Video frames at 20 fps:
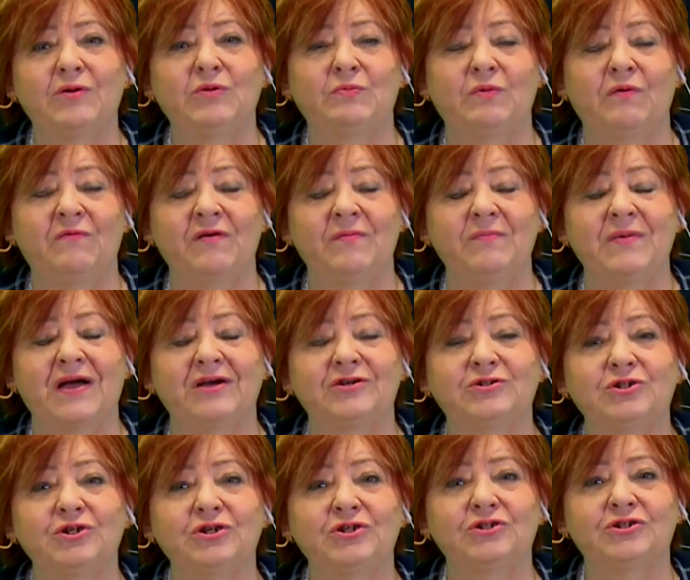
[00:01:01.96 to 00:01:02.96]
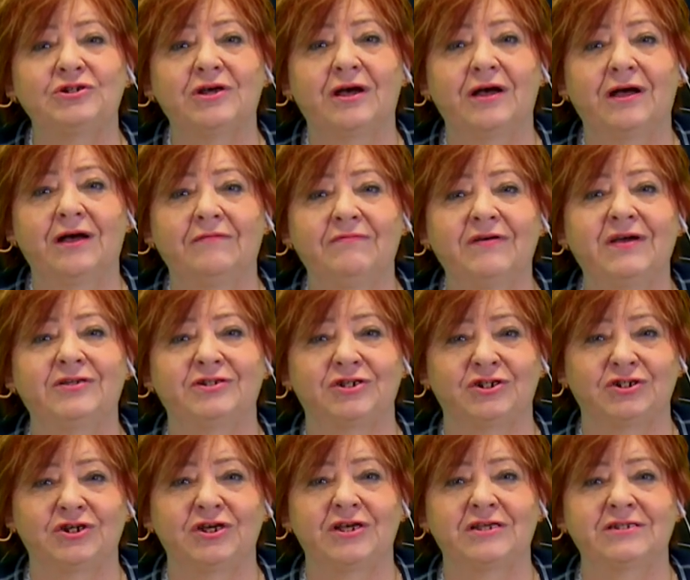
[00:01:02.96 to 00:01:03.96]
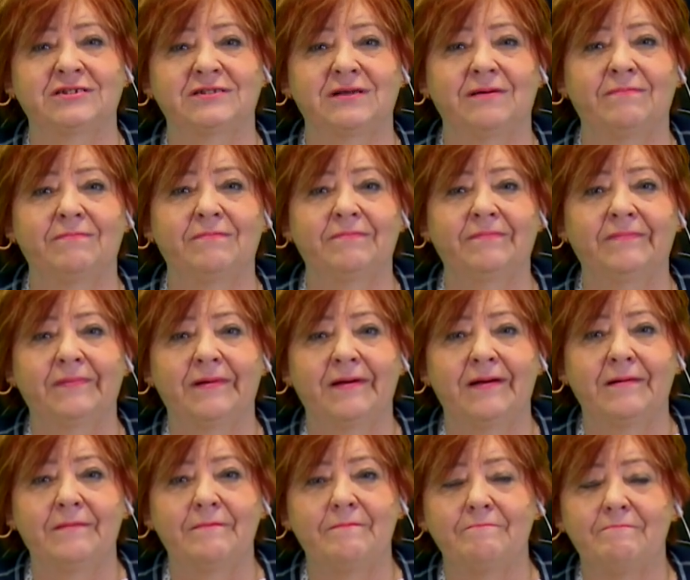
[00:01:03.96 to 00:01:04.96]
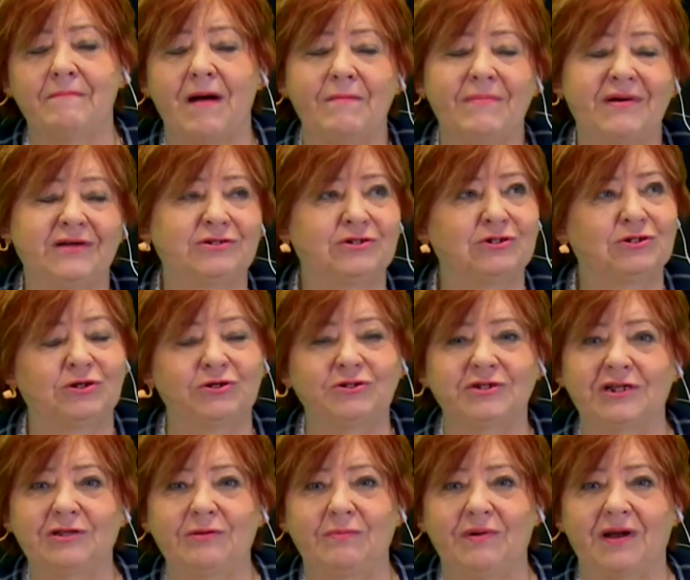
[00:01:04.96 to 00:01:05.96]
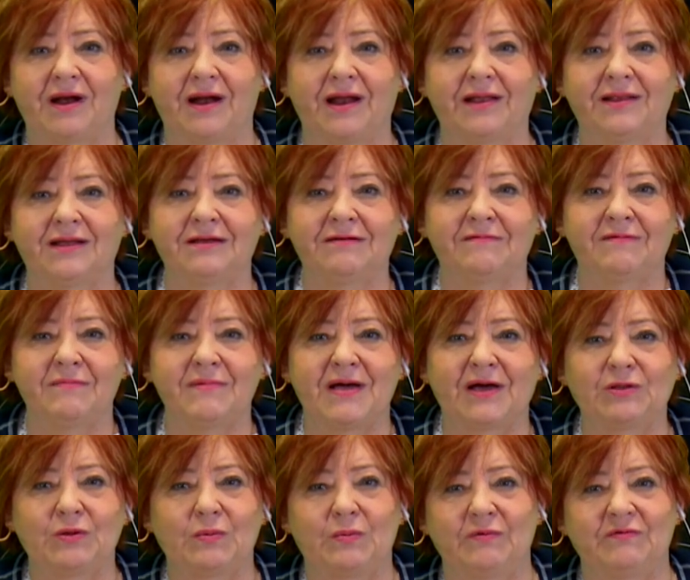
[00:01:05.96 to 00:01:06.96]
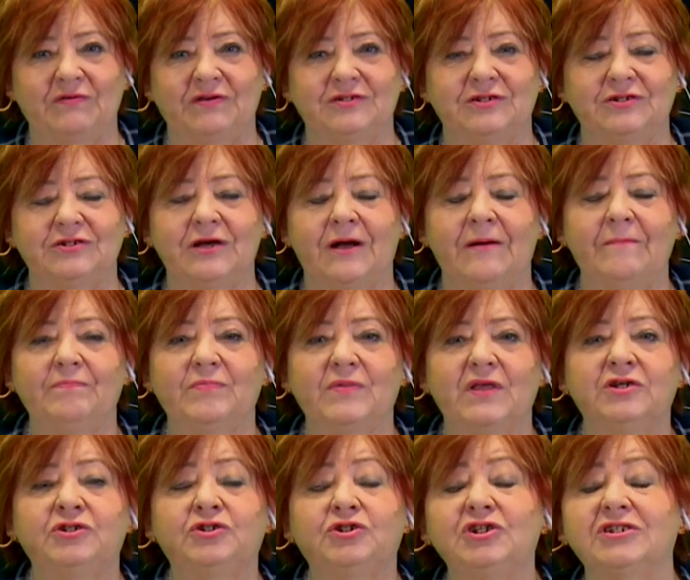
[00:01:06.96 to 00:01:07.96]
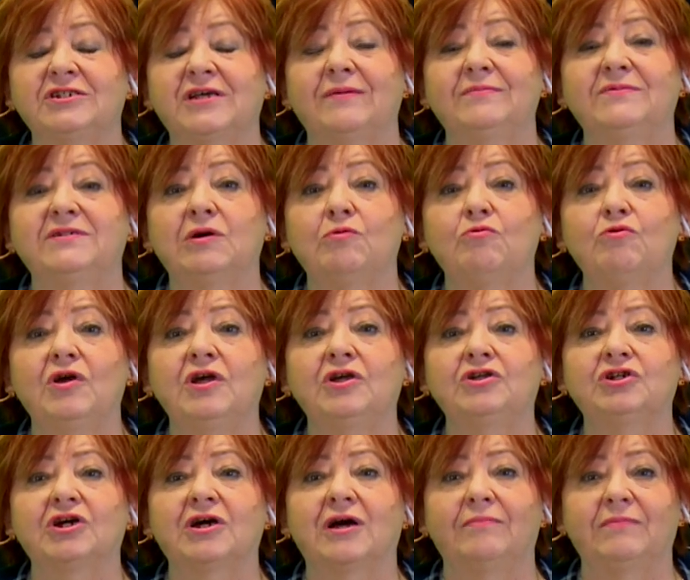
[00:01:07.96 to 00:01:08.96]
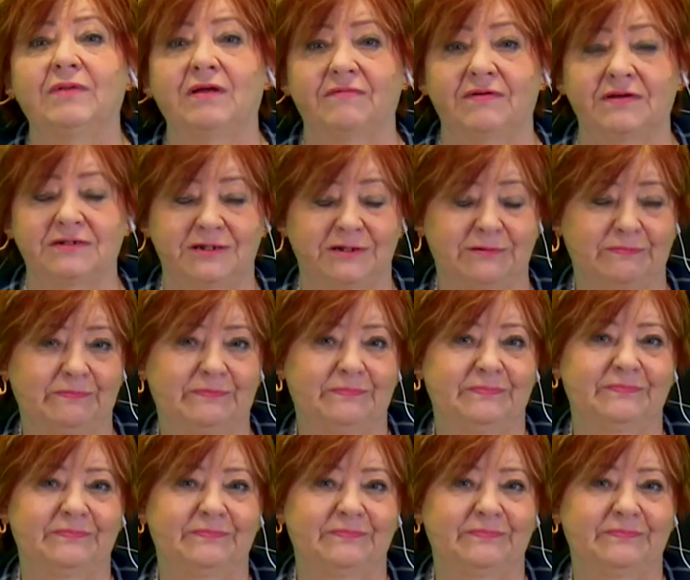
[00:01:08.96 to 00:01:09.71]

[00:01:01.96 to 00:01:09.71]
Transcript: podpowiem jak żyć. Wiecie, że jestem mama czy ciocia, dobra rada, nie wiem jak to powiedzieć. Ściskam, całuję i czekam na was.